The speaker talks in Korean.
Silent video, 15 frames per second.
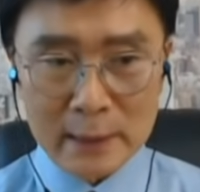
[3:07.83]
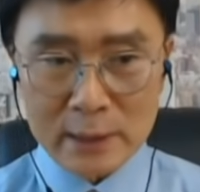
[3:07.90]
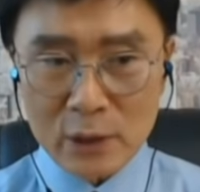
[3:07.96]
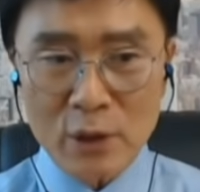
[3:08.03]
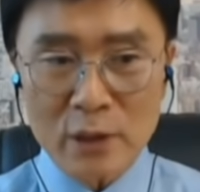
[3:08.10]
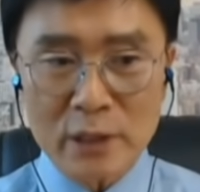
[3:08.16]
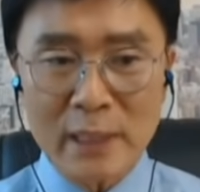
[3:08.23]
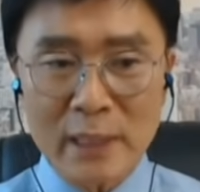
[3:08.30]

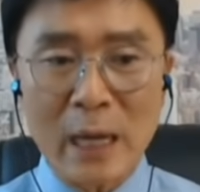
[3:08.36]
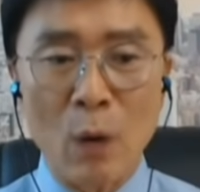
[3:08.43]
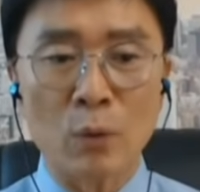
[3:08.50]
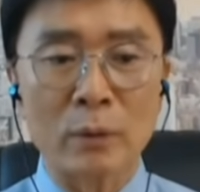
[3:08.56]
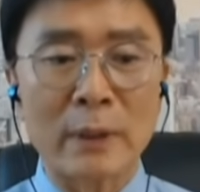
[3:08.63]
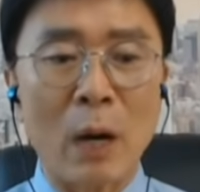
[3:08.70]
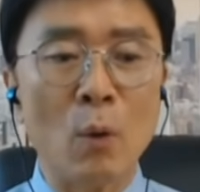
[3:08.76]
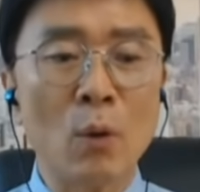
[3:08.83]
현재
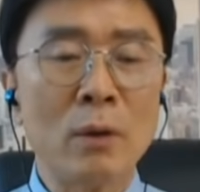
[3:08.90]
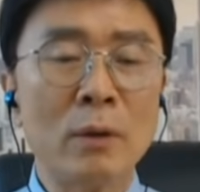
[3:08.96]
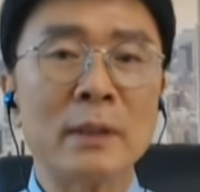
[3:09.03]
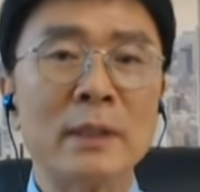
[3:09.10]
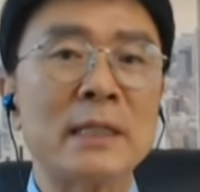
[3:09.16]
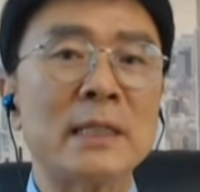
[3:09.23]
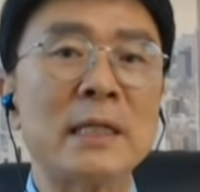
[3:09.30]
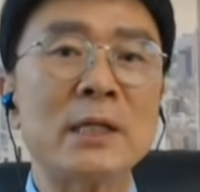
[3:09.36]
나오, 나올
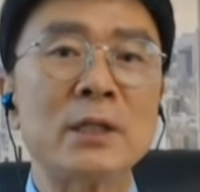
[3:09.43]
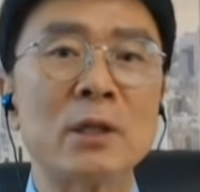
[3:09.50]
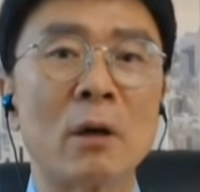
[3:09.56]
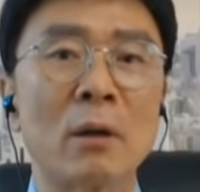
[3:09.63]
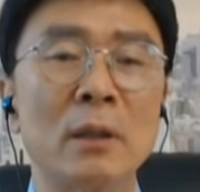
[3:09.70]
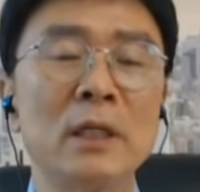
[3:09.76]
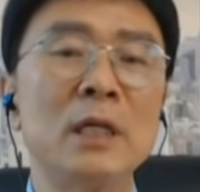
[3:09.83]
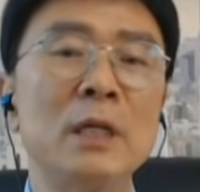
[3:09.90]
이
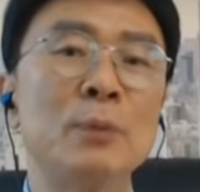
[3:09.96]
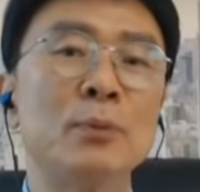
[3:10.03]
실적 이